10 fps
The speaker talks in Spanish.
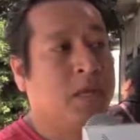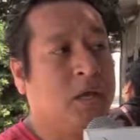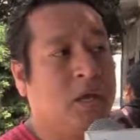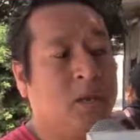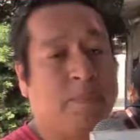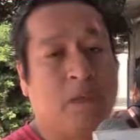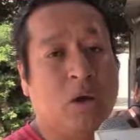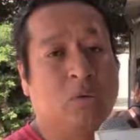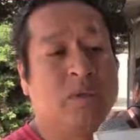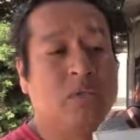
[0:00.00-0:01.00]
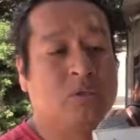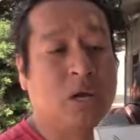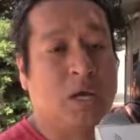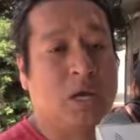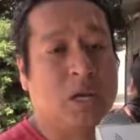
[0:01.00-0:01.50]
el pago
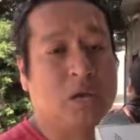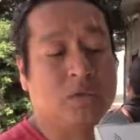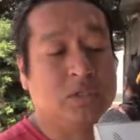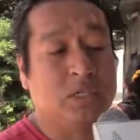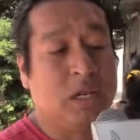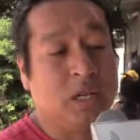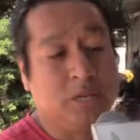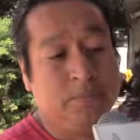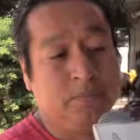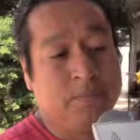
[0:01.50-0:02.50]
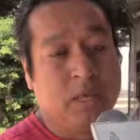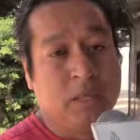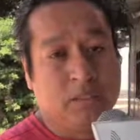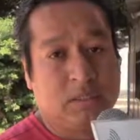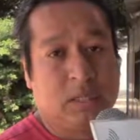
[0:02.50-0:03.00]
mensual a la cocinera,
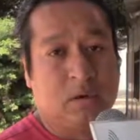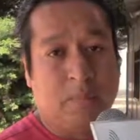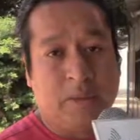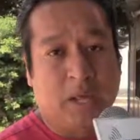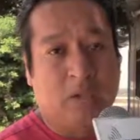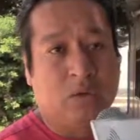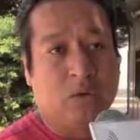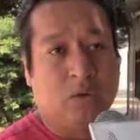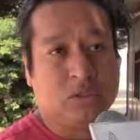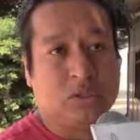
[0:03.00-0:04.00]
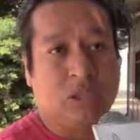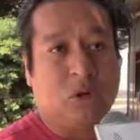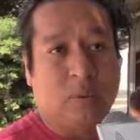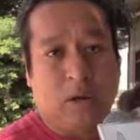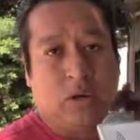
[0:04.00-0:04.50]
se está comprando los
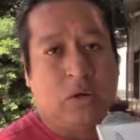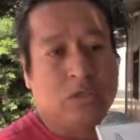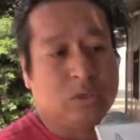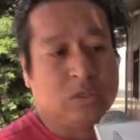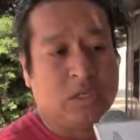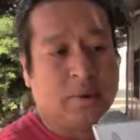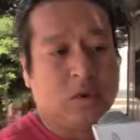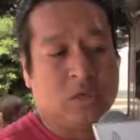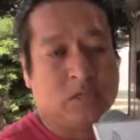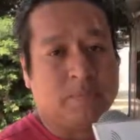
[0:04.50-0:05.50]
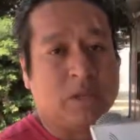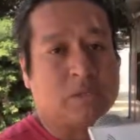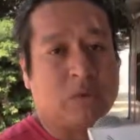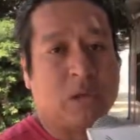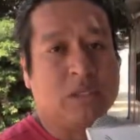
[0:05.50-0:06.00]
cinco balones o los seis balones
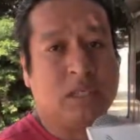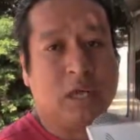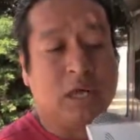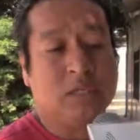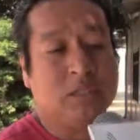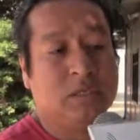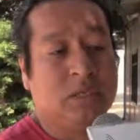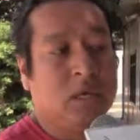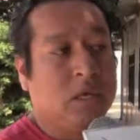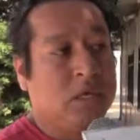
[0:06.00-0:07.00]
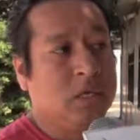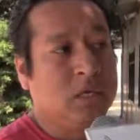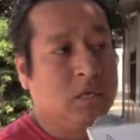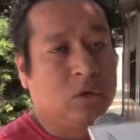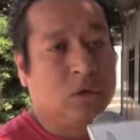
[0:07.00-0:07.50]
mensuales de gas
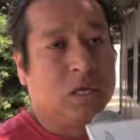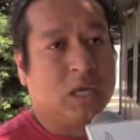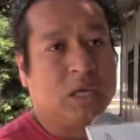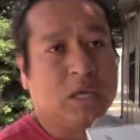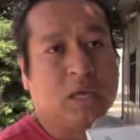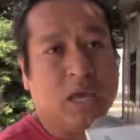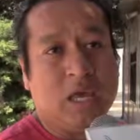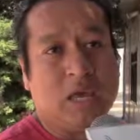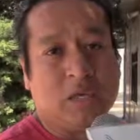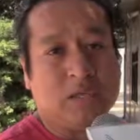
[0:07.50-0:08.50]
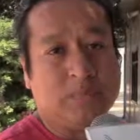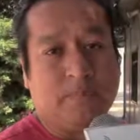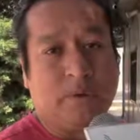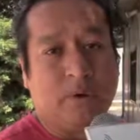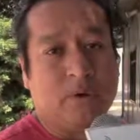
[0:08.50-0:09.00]
y lo que queda, que es
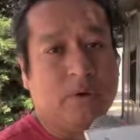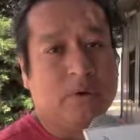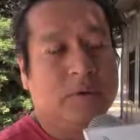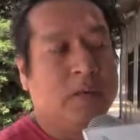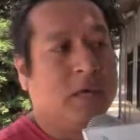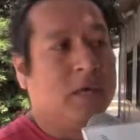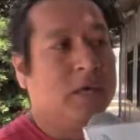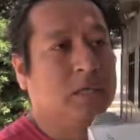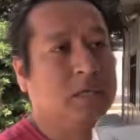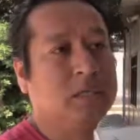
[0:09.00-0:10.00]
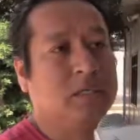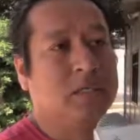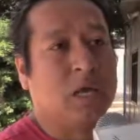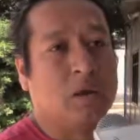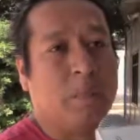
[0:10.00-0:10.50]
poco, eh, se
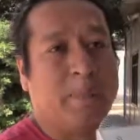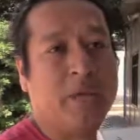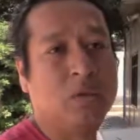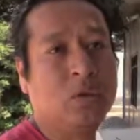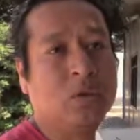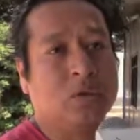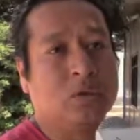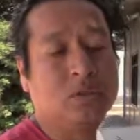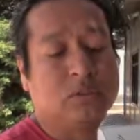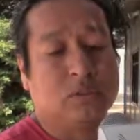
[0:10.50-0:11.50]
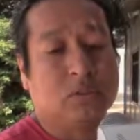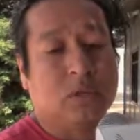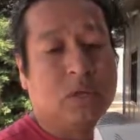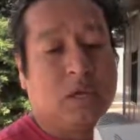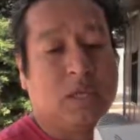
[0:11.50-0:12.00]
está comprando los
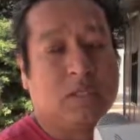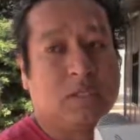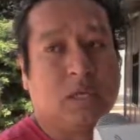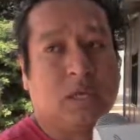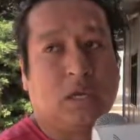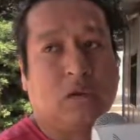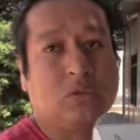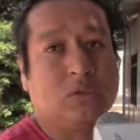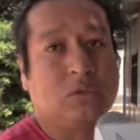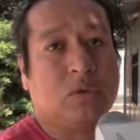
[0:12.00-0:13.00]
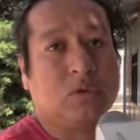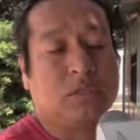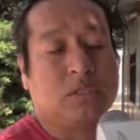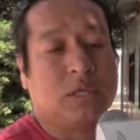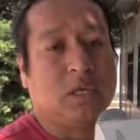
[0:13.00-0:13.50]
este, los,
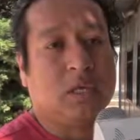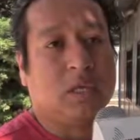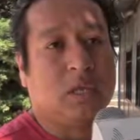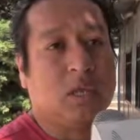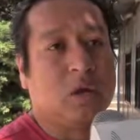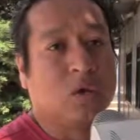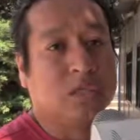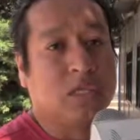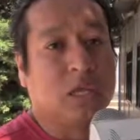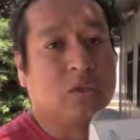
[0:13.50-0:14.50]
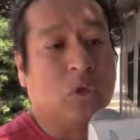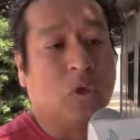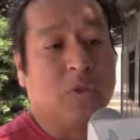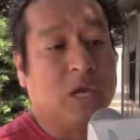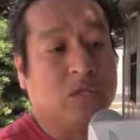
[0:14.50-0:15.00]
este, las cosas de todos
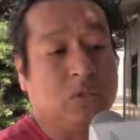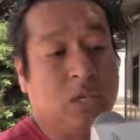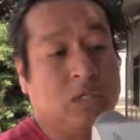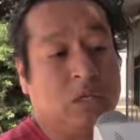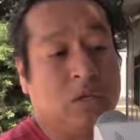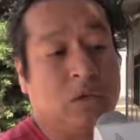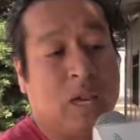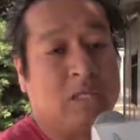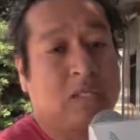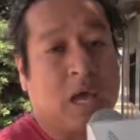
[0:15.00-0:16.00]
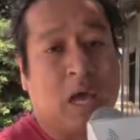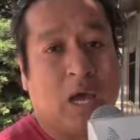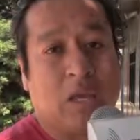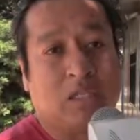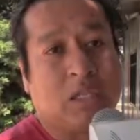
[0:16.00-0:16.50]
los días que se utilizan, ¿no? la
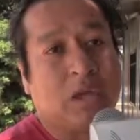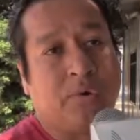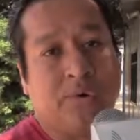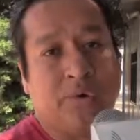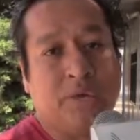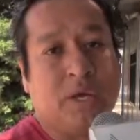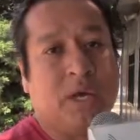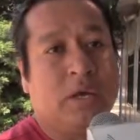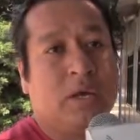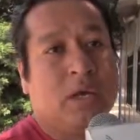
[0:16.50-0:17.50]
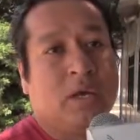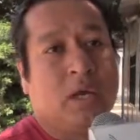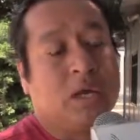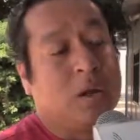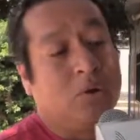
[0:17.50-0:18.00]
sal, la zanahoria,
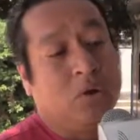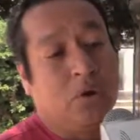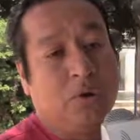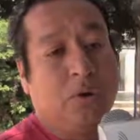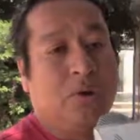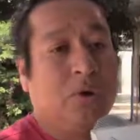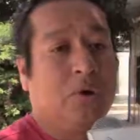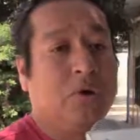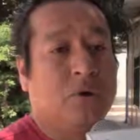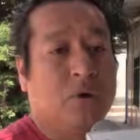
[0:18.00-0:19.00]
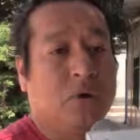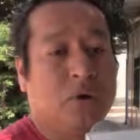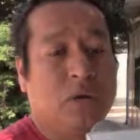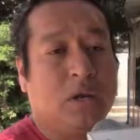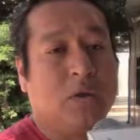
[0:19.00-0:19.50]
el clavo de
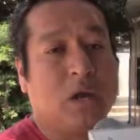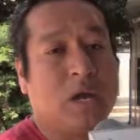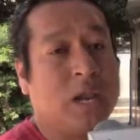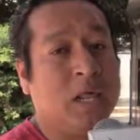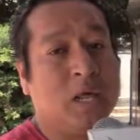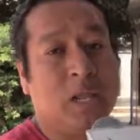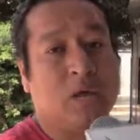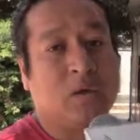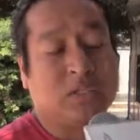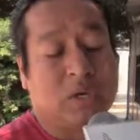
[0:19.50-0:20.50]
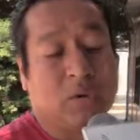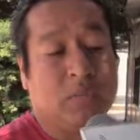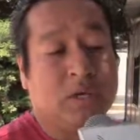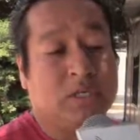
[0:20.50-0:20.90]
olor, la, canela, cosas como